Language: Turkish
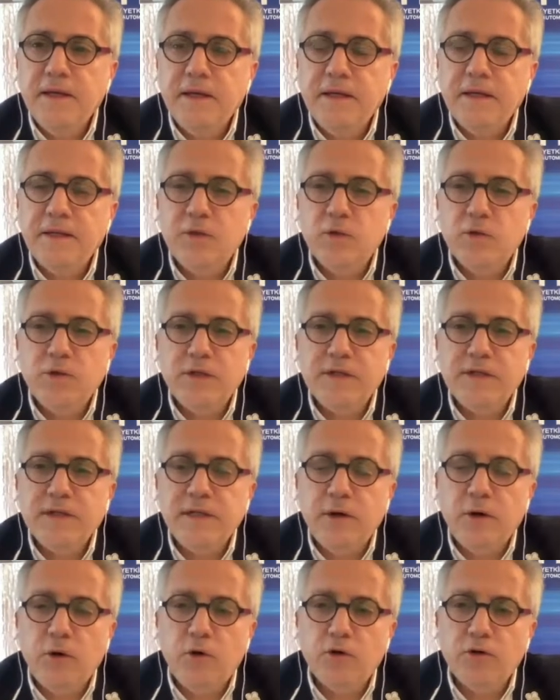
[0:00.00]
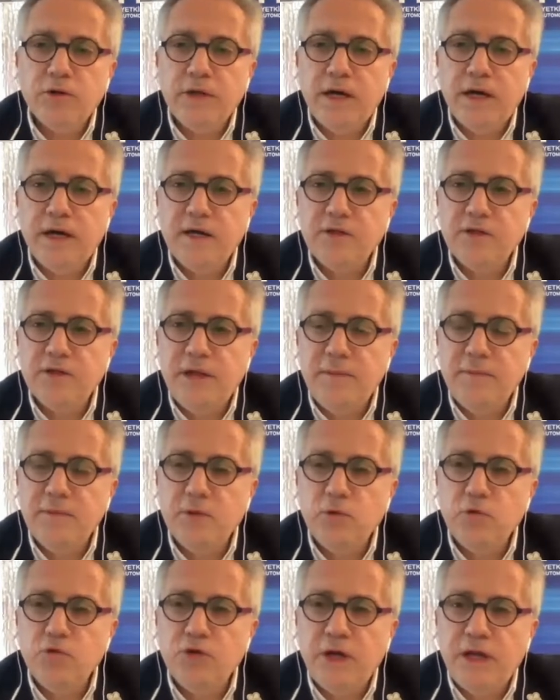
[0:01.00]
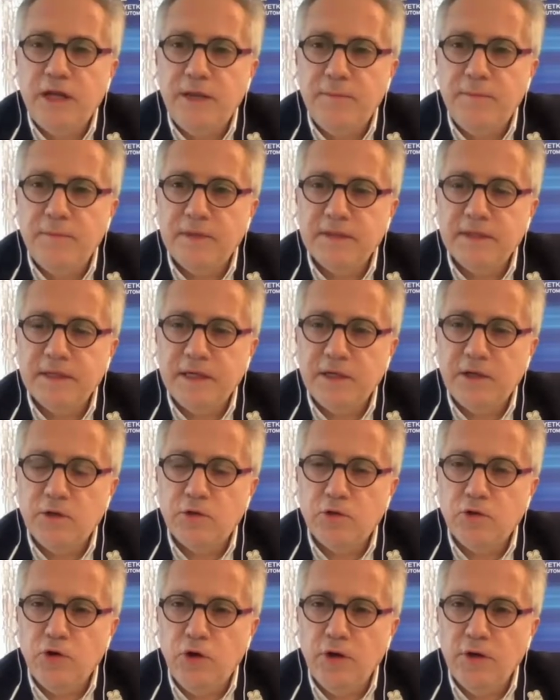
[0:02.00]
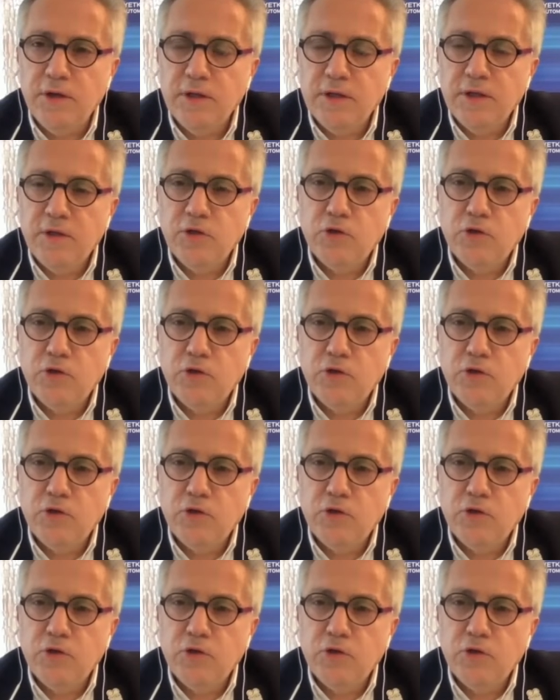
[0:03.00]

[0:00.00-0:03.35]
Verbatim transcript: E, dolayısıyla orada acilen bir güncellenmesi gerekiyor.